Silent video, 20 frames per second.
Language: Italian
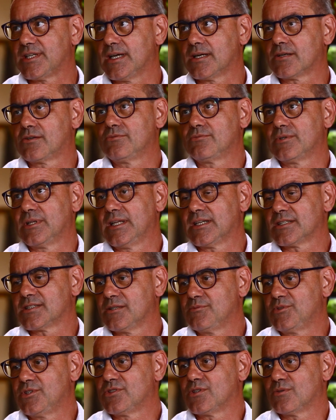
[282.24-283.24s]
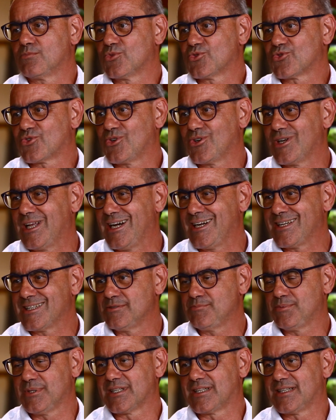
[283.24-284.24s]
c'è anche un rilassamento
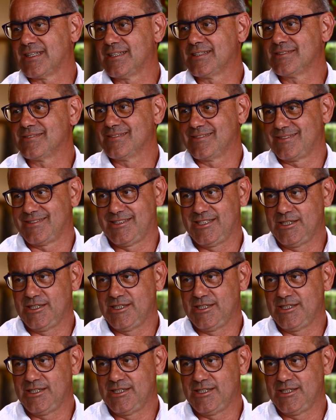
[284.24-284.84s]
muscolare perché